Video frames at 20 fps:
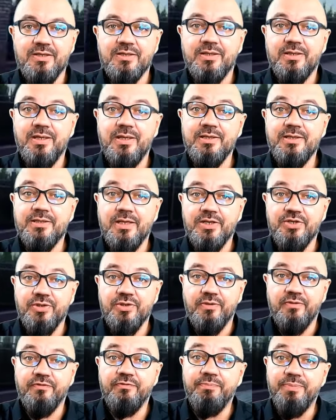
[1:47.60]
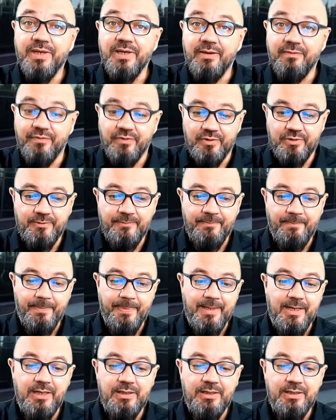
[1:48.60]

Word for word: Skręcasz w prawo,